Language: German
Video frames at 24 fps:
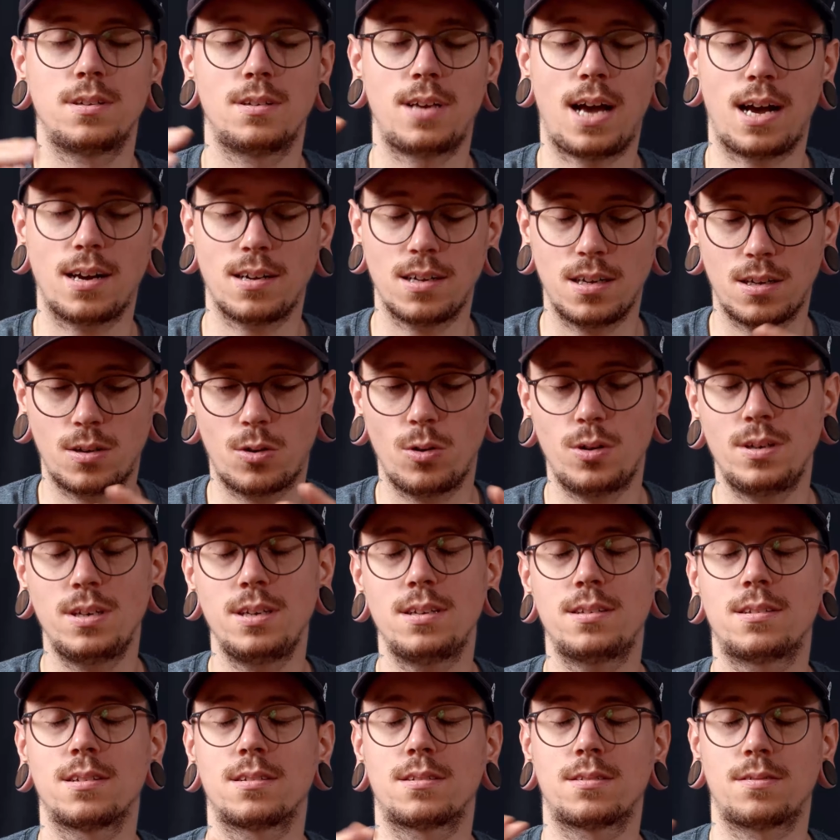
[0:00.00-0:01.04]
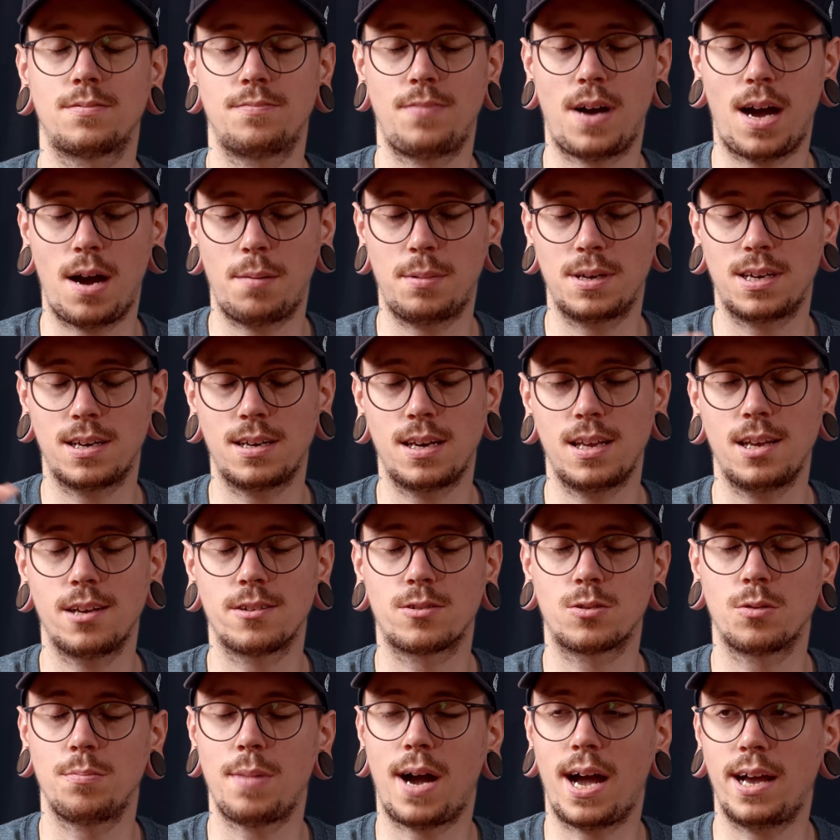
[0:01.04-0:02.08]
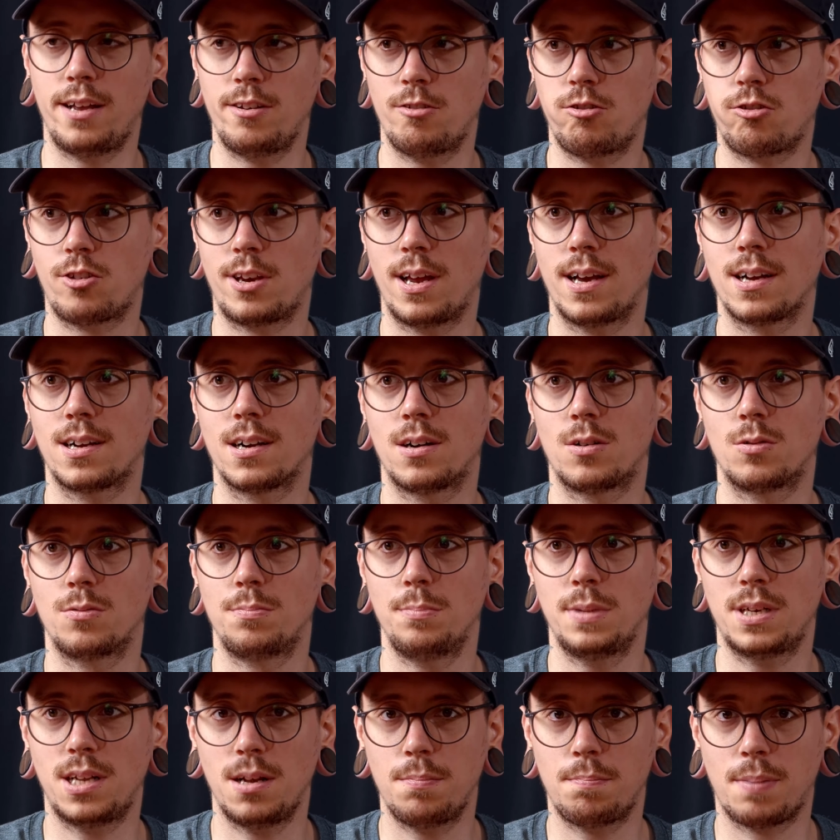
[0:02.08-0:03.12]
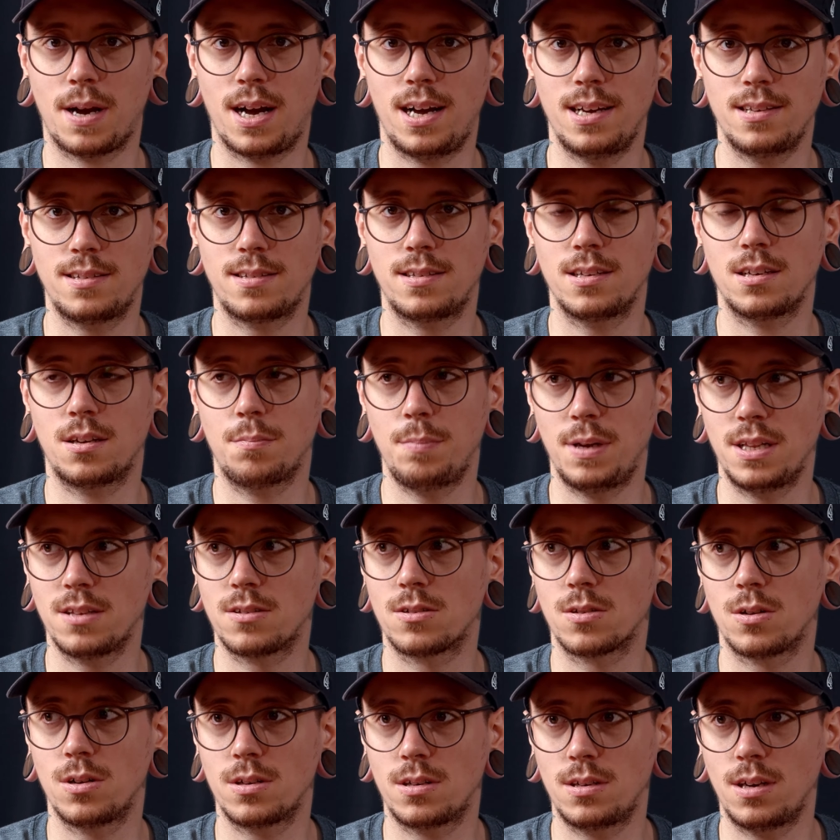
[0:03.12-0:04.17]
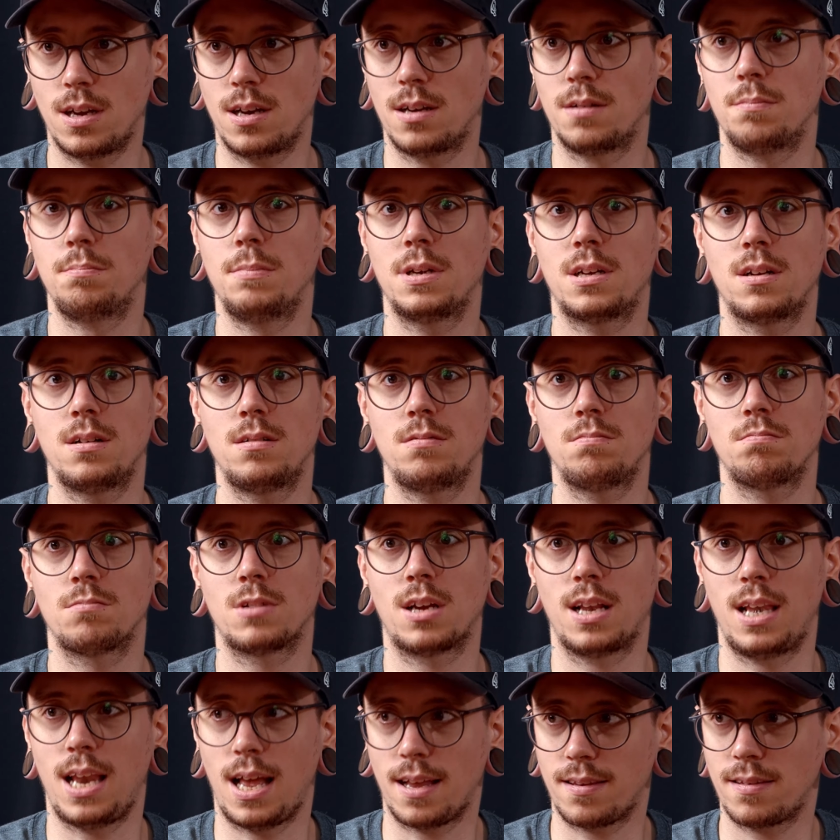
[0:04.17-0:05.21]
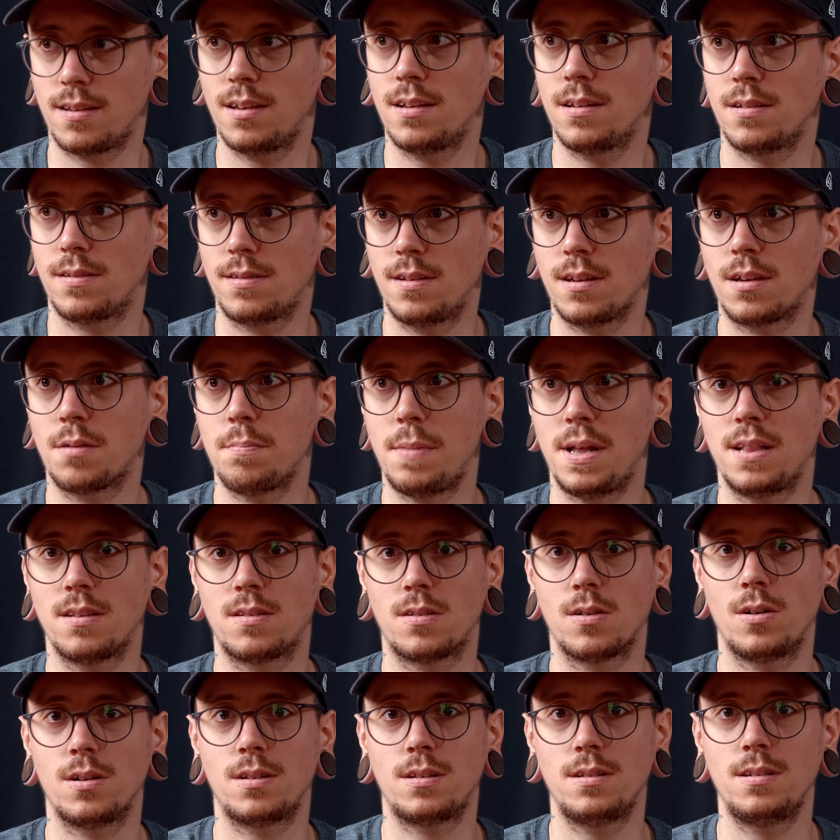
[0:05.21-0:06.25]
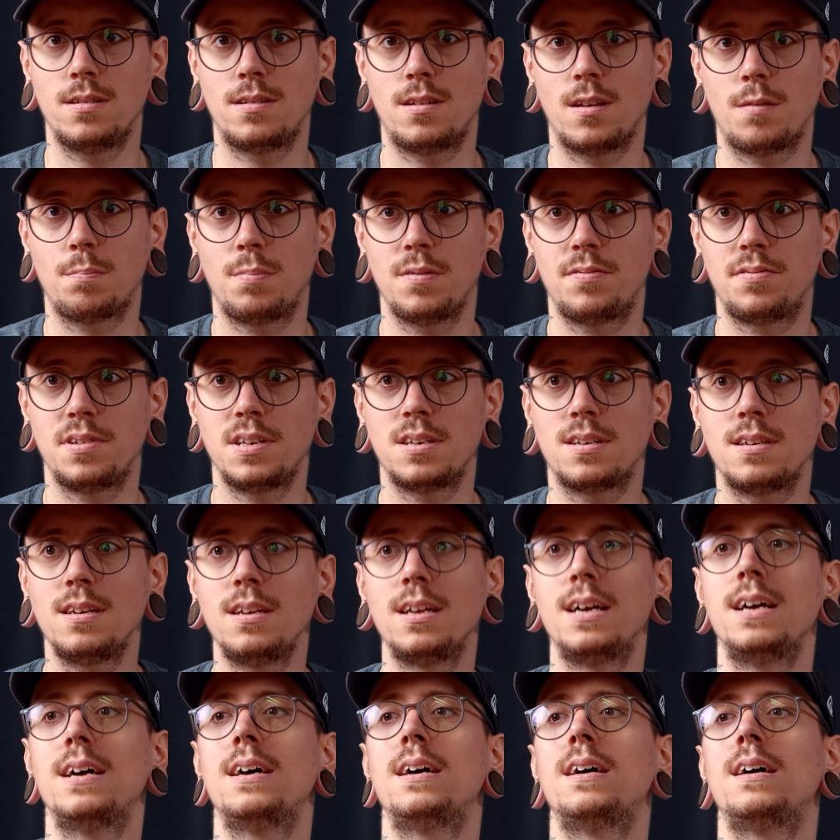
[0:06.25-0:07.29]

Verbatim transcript: sind angekündigt. Das war aber dann eher so im Einsteiger- und Mittelpreissegment sollten, äh, Mittelklasse-Segment sollten die sich befinden.